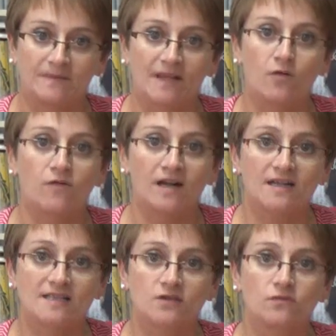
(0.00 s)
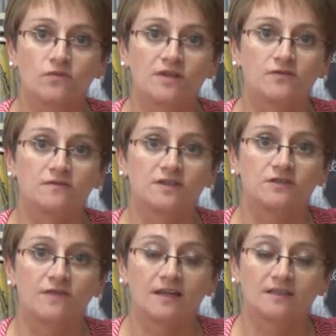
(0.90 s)
Na uwagę zasługuje
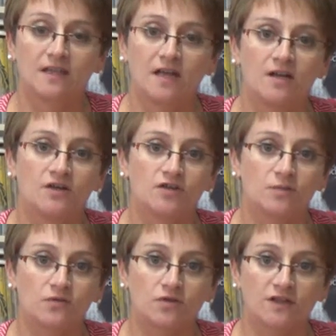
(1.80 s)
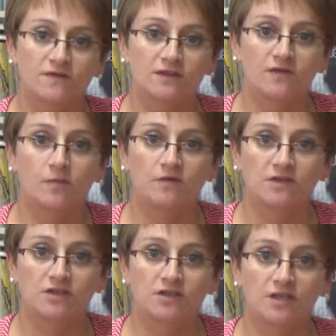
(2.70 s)
również fakt, że Miłoszewski w
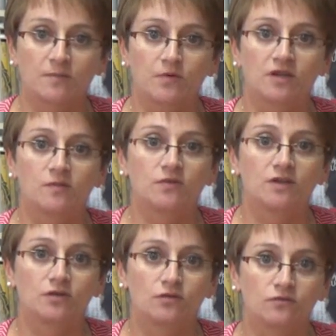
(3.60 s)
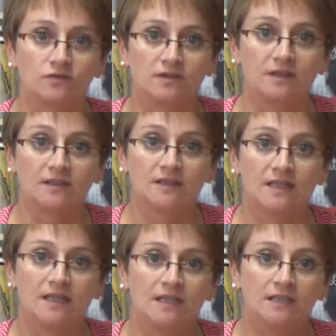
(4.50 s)
powieści tej podejmuje trudny
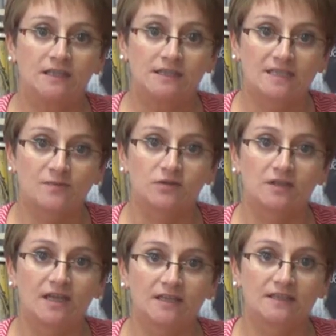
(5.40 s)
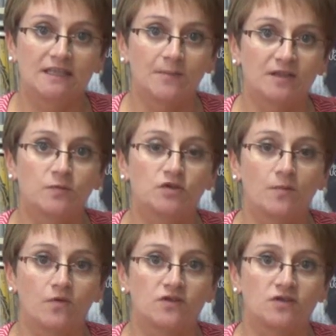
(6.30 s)
i niespotykany temat
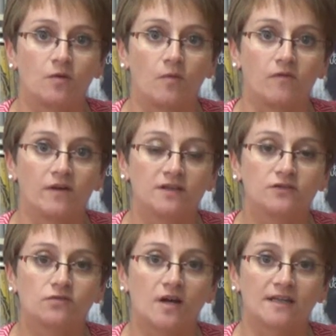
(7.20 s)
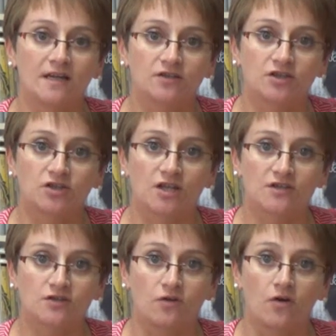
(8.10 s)
przemocy domowej, która jakże
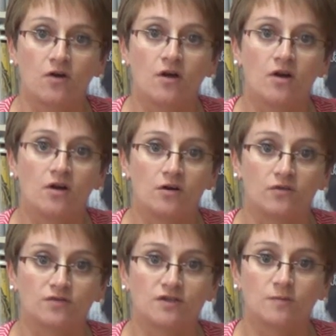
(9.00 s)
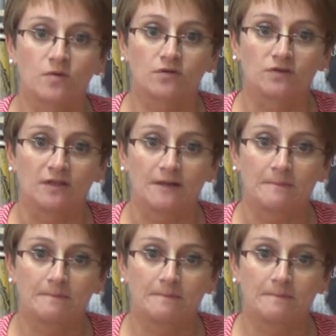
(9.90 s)
często rodzi zbrodnie.